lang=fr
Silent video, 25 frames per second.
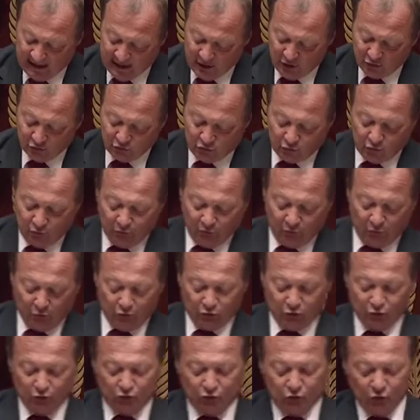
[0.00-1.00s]
souffre
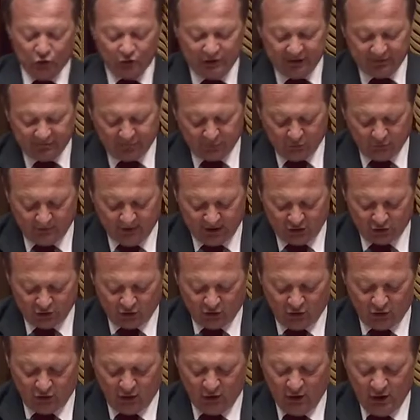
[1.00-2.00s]
de deux défauts
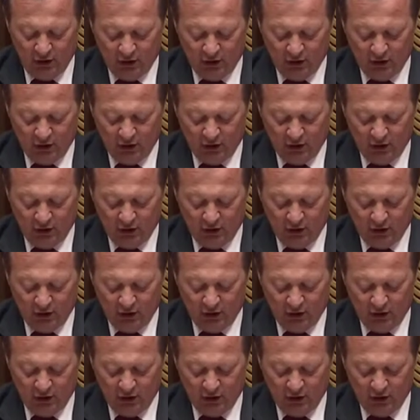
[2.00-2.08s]
majeurs.